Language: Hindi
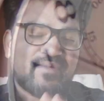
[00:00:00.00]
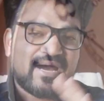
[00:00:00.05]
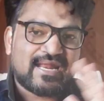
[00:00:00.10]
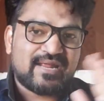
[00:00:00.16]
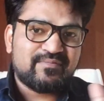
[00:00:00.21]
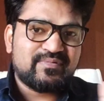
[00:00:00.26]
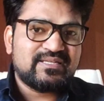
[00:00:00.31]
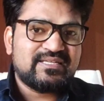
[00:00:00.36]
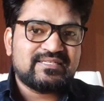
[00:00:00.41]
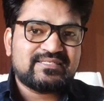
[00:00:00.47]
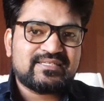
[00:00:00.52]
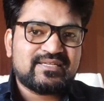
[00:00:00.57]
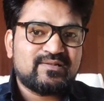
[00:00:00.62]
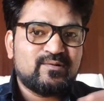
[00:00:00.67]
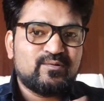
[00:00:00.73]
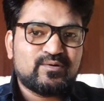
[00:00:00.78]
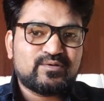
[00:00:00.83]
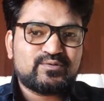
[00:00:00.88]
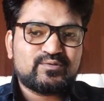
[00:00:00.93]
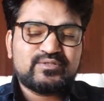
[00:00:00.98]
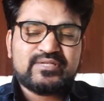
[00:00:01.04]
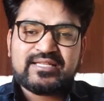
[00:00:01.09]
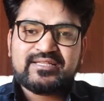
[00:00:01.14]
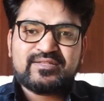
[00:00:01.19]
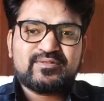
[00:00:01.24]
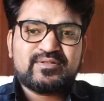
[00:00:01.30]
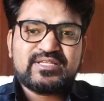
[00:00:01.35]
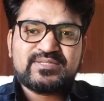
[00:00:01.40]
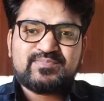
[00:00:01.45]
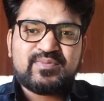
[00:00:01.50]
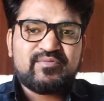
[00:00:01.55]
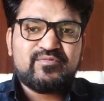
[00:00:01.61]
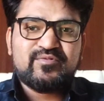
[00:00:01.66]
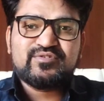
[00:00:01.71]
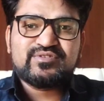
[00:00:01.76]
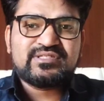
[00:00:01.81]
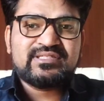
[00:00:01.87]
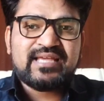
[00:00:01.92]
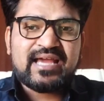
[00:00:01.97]
के बारह बजे से लोग सो जाते तो इस पर
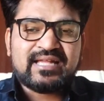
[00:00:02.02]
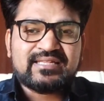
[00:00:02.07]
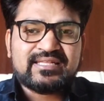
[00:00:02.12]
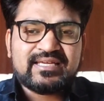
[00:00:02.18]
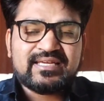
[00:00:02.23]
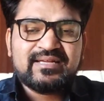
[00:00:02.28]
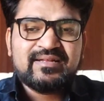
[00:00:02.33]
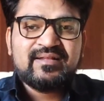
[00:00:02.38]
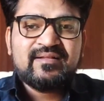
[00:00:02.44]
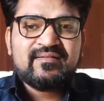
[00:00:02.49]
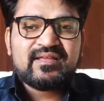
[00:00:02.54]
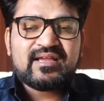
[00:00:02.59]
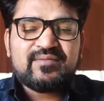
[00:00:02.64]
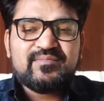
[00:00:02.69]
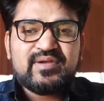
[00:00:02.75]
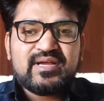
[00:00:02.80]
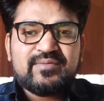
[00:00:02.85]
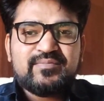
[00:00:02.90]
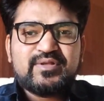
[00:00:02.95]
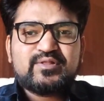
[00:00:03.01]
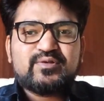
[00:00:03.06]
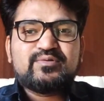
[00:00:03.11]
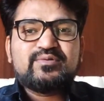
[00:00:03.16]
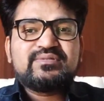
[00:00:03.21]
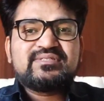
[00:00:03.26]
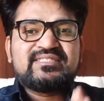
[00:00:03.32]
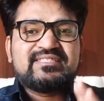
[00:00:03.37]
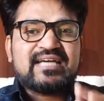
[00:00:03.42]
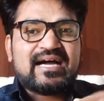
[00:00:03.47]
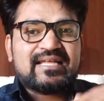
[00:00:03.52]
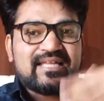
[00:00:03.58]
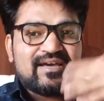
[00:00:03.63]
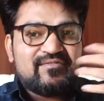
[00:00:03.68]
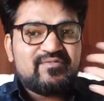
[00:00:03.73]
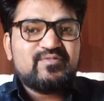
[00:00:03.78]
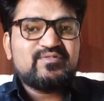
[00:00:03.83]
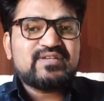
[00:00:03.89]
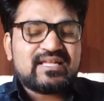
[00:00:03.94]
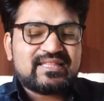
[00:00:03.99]
व्यूज़ नहीं आते कभी कभी तो
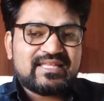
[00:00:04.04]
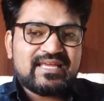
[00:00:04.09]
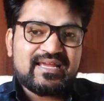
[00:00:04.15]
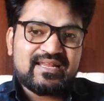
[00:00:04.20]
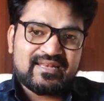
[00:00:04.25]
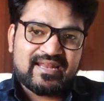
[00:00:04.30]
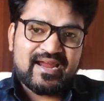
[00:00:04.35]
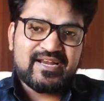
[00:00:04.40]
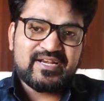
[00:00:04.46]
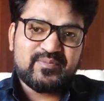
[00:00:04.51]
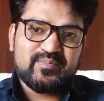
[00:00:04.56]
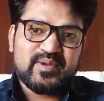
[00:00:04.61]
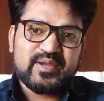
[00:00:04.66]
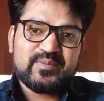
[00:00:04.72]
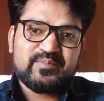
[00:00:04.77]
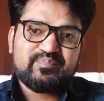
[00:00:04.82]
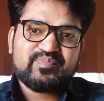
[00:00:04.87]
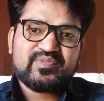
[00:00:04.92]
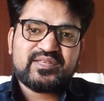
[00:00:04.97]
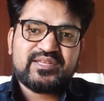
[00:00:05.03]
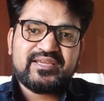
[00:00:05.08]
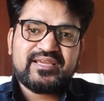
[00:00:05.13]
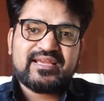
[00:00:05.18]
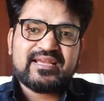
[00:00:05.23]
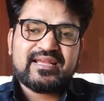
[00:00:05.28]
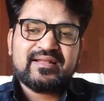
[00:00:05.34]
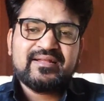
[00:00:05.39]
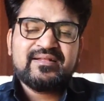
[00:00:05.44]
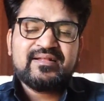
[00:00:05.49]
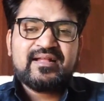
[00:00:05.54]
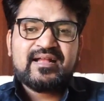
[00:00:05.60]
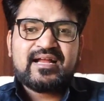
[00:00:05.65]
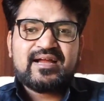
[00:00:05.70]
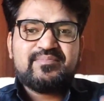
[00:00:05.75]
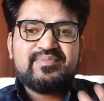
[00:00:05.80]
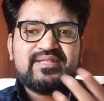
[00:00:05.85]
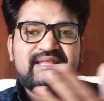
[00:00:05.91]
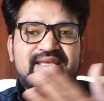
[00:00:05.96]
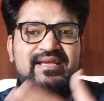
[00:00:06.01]
ज़्यादा व्यूज़ आते हैं नाइट में ठीक है
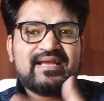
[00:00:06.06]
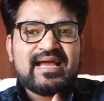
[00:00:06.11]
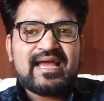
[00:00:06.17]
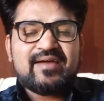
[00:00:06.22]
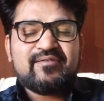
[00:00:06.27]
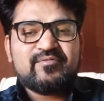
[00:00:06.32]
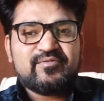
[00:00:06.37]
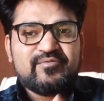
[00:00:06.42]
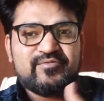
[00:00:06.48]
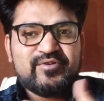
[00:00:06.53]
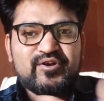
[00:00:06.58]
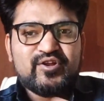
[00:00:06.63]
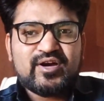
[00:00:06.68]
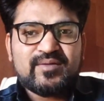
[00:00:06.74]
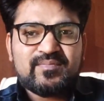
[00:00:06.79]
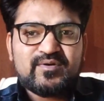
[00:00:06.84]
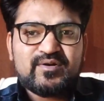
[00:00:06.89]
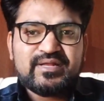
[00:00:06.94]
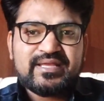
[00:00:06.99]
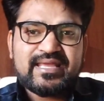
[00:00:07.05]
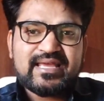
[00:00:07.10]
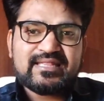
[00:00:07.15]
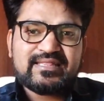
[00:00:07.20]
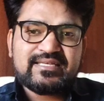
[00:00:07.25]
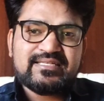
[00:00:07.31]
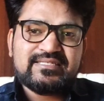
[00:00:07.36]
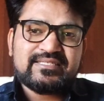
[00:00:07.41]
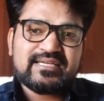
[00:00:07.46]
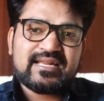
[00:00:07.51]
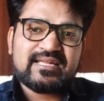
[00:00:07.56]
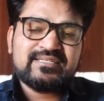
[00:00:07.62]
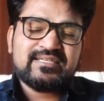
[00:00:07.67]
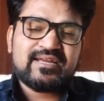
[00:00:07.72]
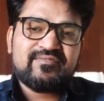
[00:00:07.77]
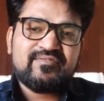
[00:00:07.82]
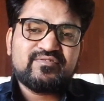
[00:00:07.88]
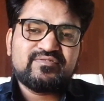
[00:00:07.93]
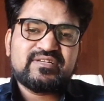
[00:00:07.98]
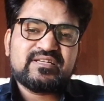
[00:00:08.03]
कभी देखा है वीडियो अपलोड किया तीन चार
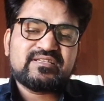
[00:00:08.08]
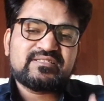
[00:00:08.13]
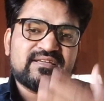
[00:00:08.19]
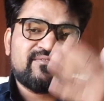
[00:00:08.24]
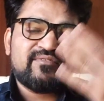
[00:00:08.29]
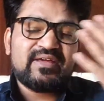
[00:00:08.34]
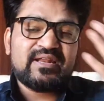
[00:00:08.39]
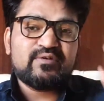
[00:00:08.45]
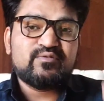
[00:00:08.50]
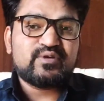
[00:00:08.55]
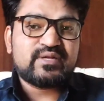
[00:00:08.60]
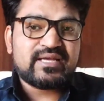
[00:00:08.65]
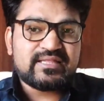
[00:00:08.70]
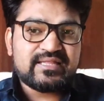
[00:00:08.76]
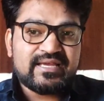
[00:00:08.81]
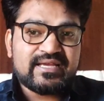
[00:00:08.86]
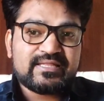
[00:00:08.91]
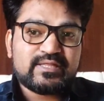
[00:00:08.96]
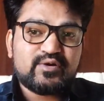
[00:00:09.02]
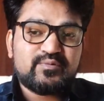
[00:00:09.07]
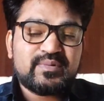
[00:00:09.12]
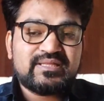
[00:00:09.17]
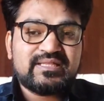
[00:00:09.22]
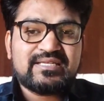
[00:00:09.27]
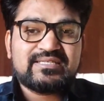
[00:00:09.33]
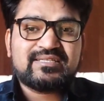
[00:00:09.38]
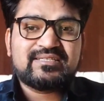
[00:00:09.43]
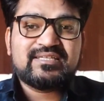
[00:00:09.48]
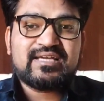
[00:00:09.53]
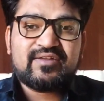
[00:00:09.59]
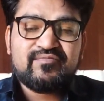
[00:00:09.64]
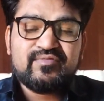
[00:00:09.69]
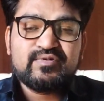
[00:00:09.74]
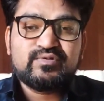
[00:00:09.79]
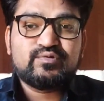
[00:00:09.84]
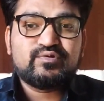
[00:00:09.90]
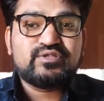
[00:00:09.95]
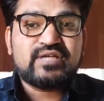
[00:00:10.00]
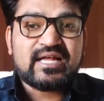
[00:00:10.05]
हज़ार व्यूज़ है सवेरे उठ के देखता हूँ मैं दस हज़ार
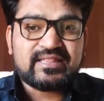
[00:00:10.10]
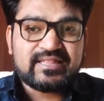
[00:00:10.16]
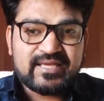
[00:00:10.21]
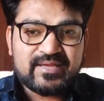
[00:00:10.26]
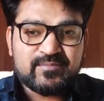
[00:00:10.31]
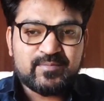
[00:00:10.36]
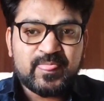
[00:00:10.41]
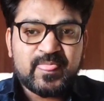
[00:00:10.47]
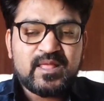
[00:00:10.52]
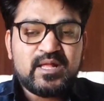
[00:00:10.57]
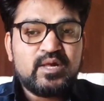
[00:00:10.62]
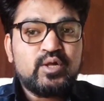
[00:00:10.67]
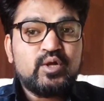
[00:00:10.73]
व्यूज़ हो जाते हैं